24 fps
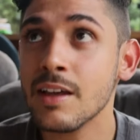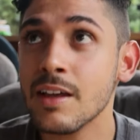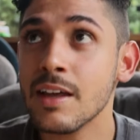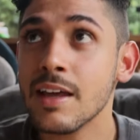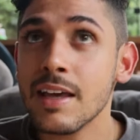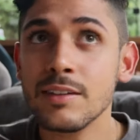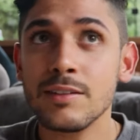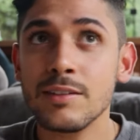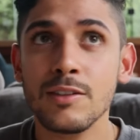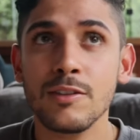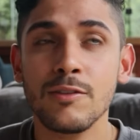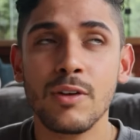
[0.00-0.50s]

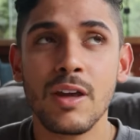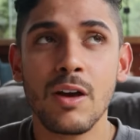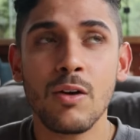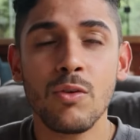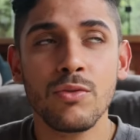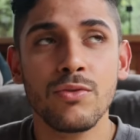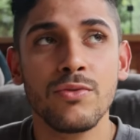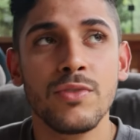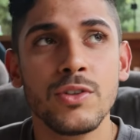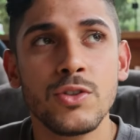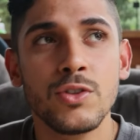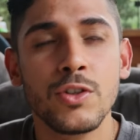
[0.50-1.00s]
Esse é um
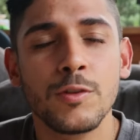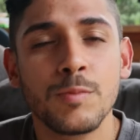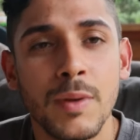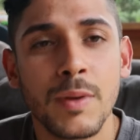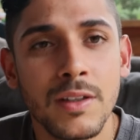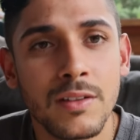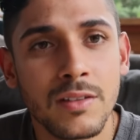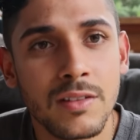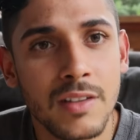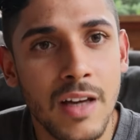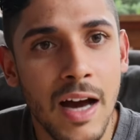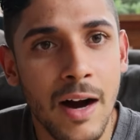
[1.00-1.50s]
vídeo
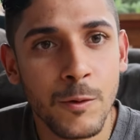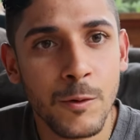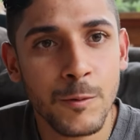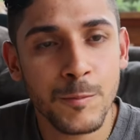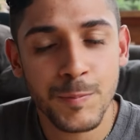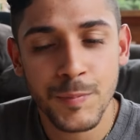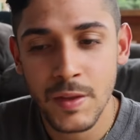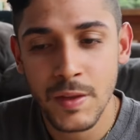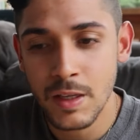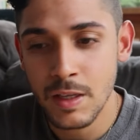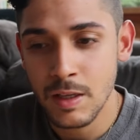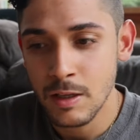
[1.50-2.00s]

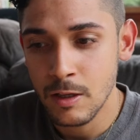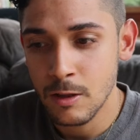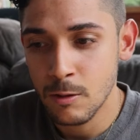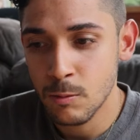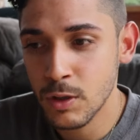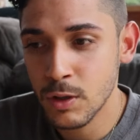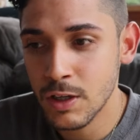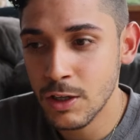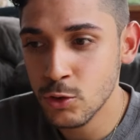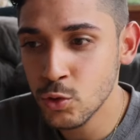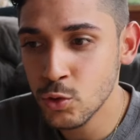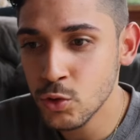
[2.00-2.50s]
especial
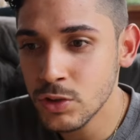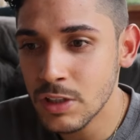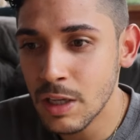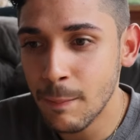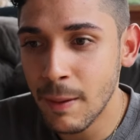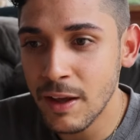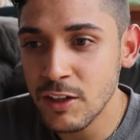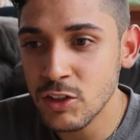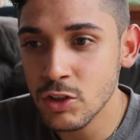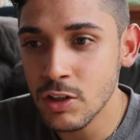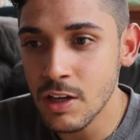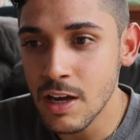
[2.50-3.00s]
porque
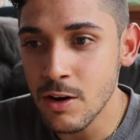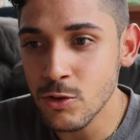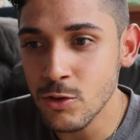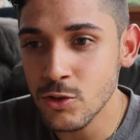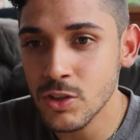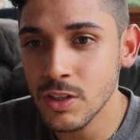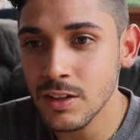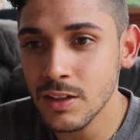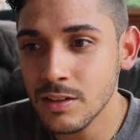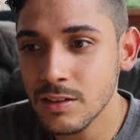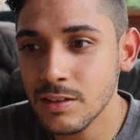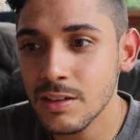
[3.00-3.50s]
justamente quero
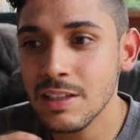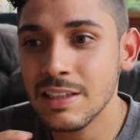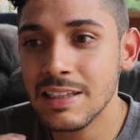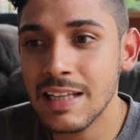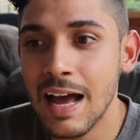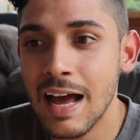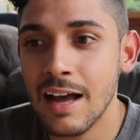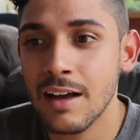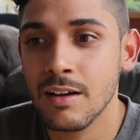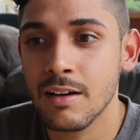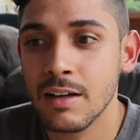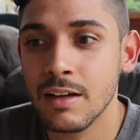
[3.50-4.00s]
te
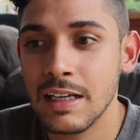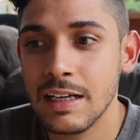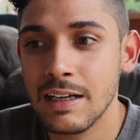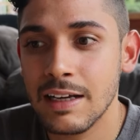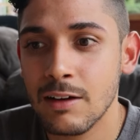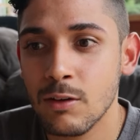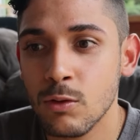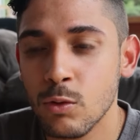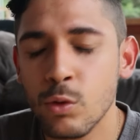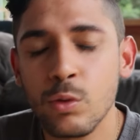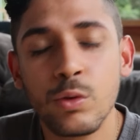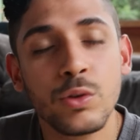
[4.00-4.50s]
ensinar
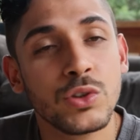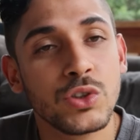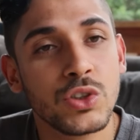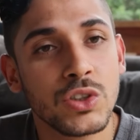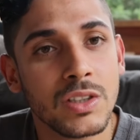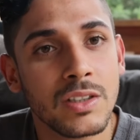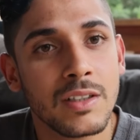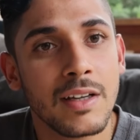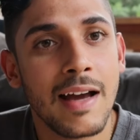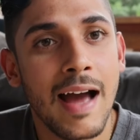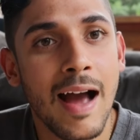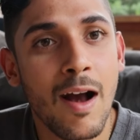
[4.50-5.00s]

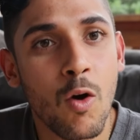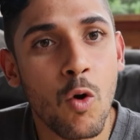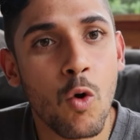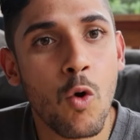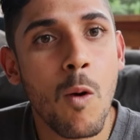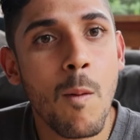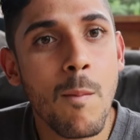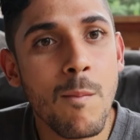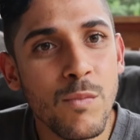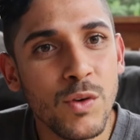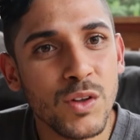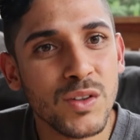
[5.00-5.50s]
hoje a
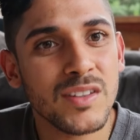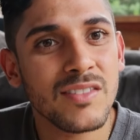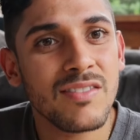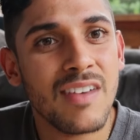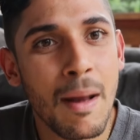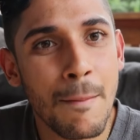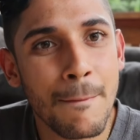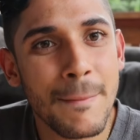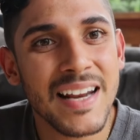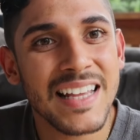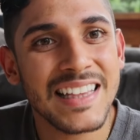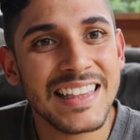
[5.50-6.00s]
como você
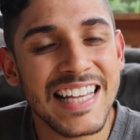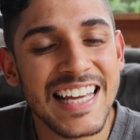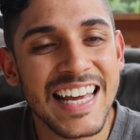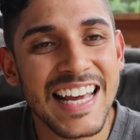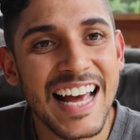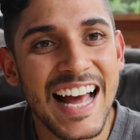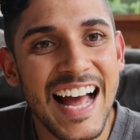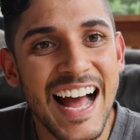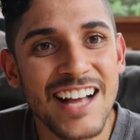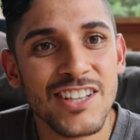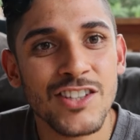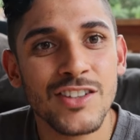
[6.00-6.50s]
vai
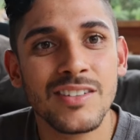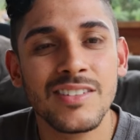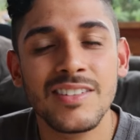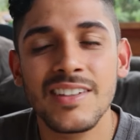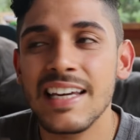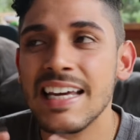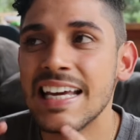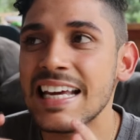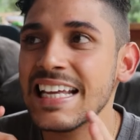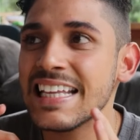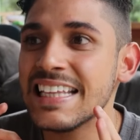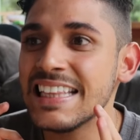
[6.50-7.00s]
aprender a
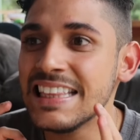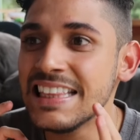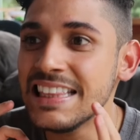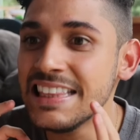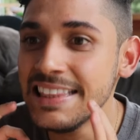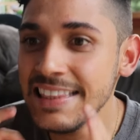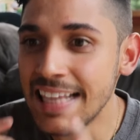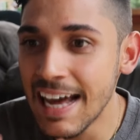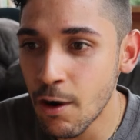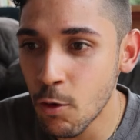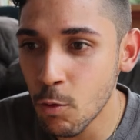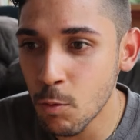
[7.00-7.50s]
dizer
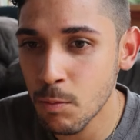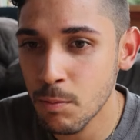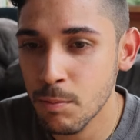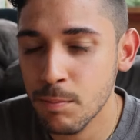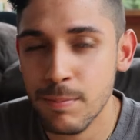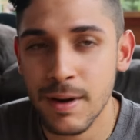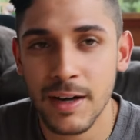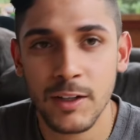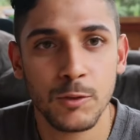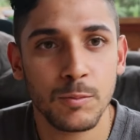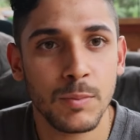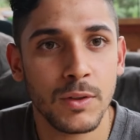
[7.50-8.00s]
não
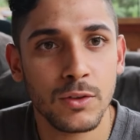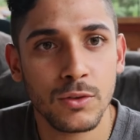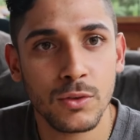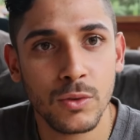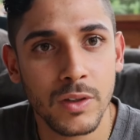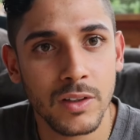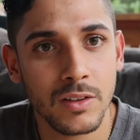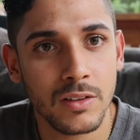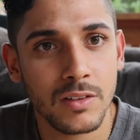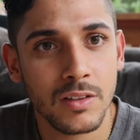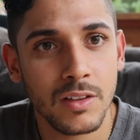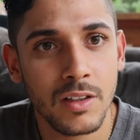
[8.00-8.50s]
para as
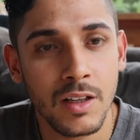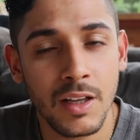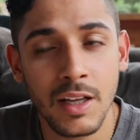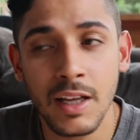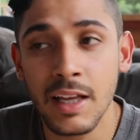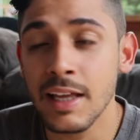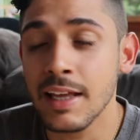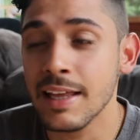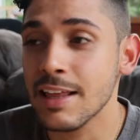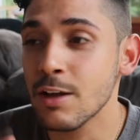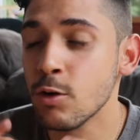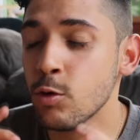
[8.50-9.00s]
pessoas.
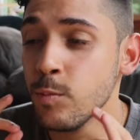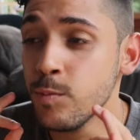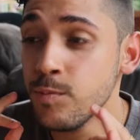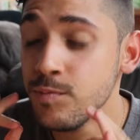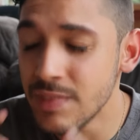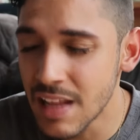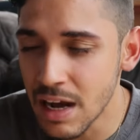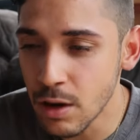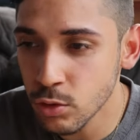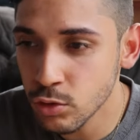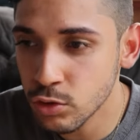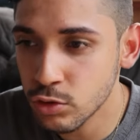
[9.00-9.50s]
Eu
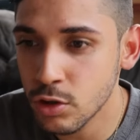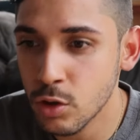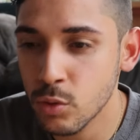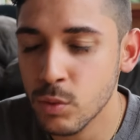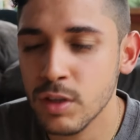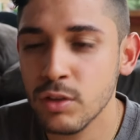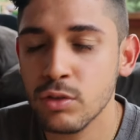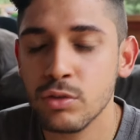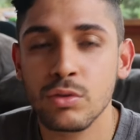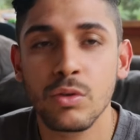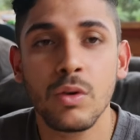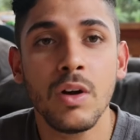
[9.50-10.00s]
não sou
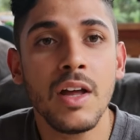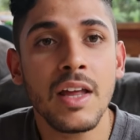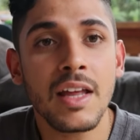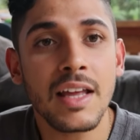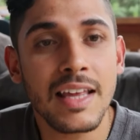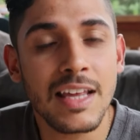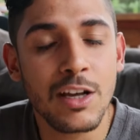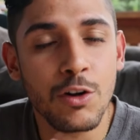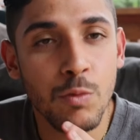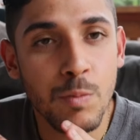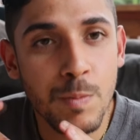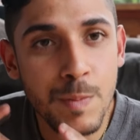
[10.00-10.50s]
isso,
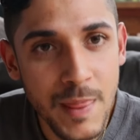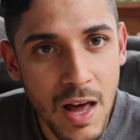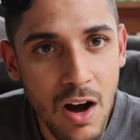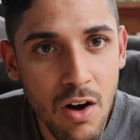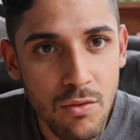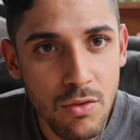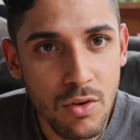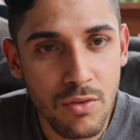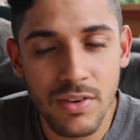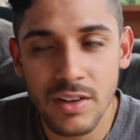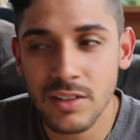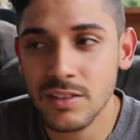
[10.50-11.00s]
eu
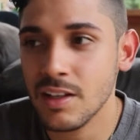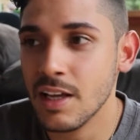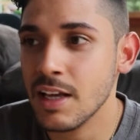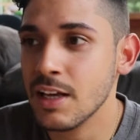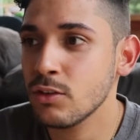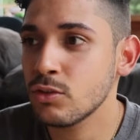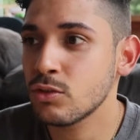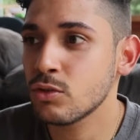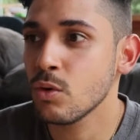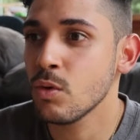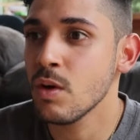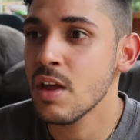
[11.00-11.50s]
não vou fazer
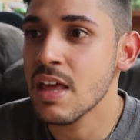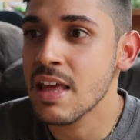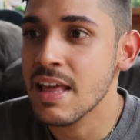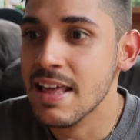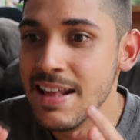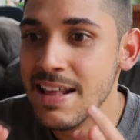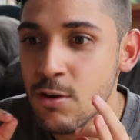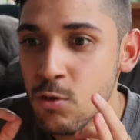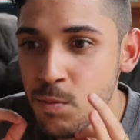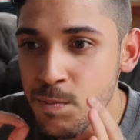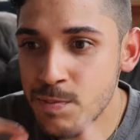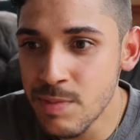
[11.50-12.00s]
isso,
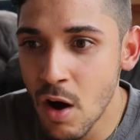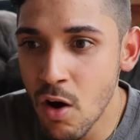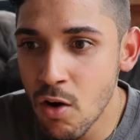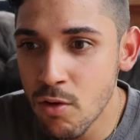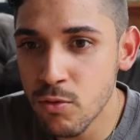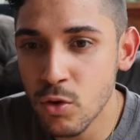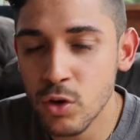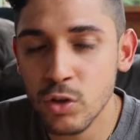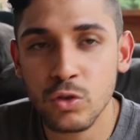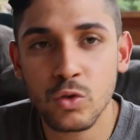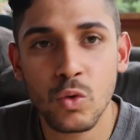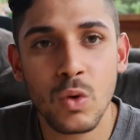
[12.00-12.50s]
eu não
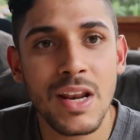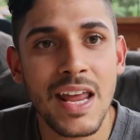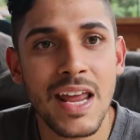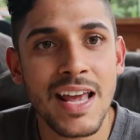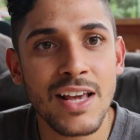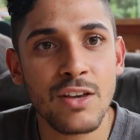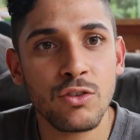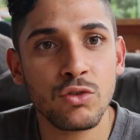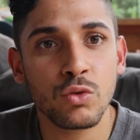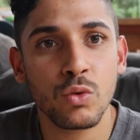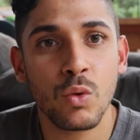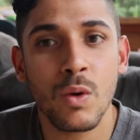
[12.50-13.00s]
vou escolher
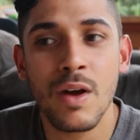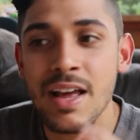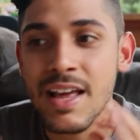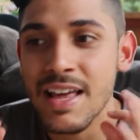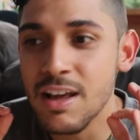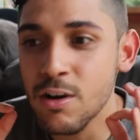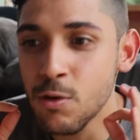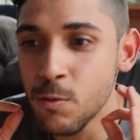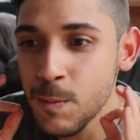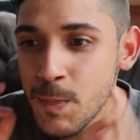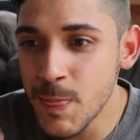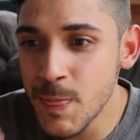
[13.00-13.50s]
isso,
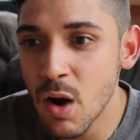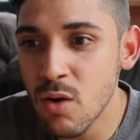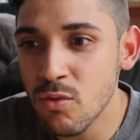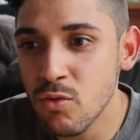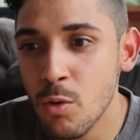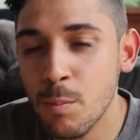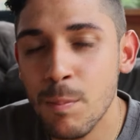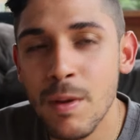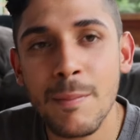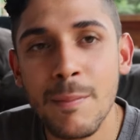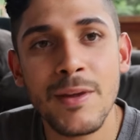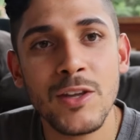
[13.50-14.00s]
eu não
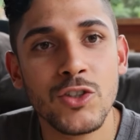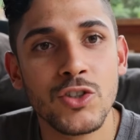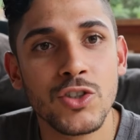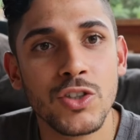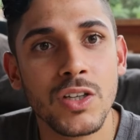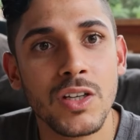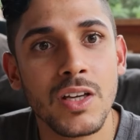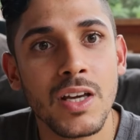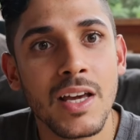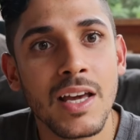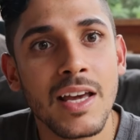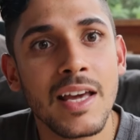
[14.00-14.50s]
vou
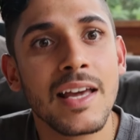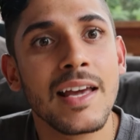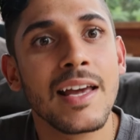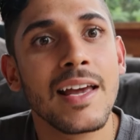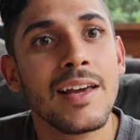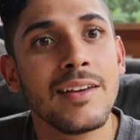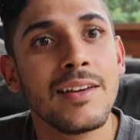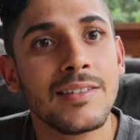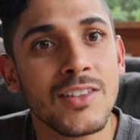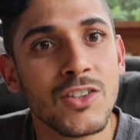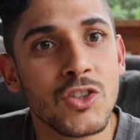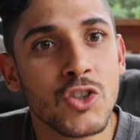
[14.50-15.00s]
permitir
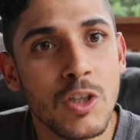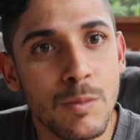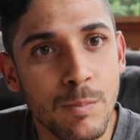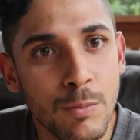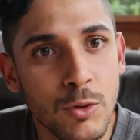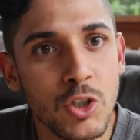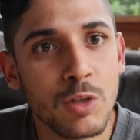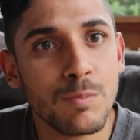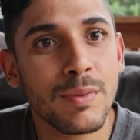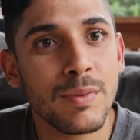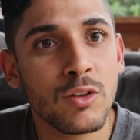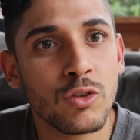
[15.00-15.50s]
esse
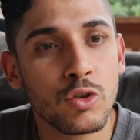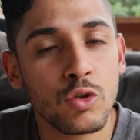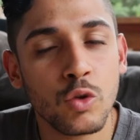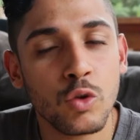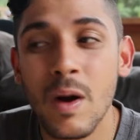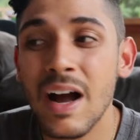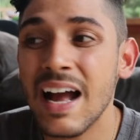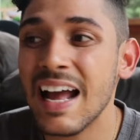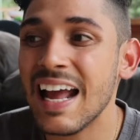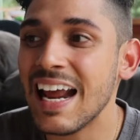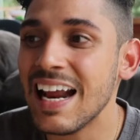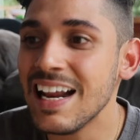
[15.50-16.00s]
tipo de
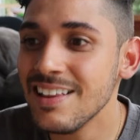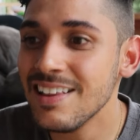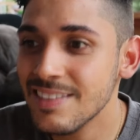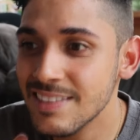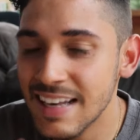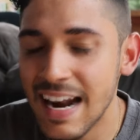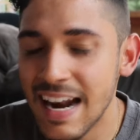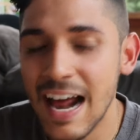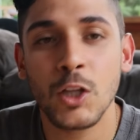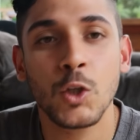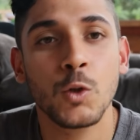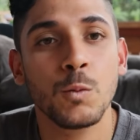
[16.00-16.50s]
pessoa
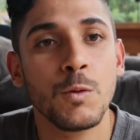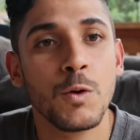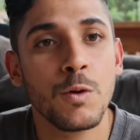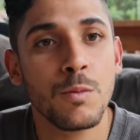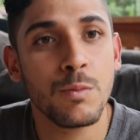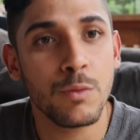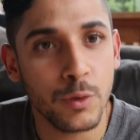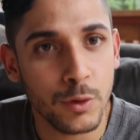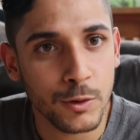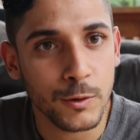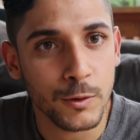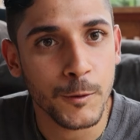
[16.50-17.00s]
entrar no meu
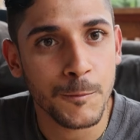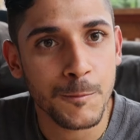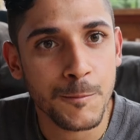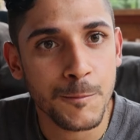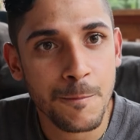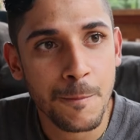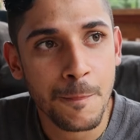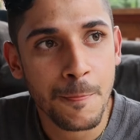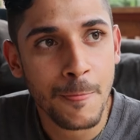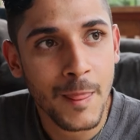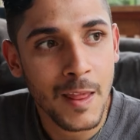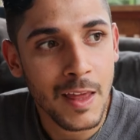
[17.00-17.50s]
mundo?
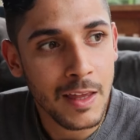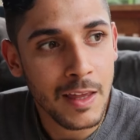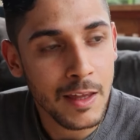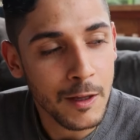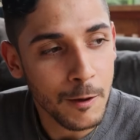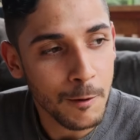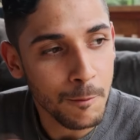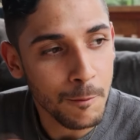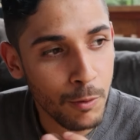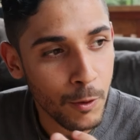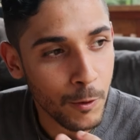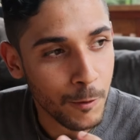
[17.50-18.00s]

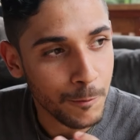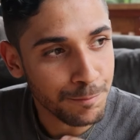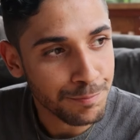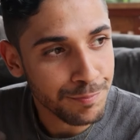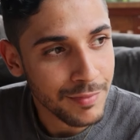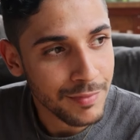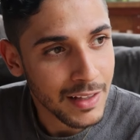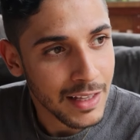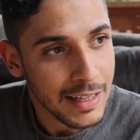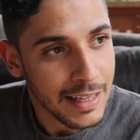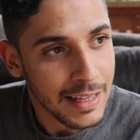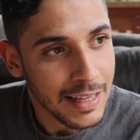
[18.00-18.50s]

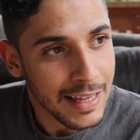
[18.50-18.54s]
Bom,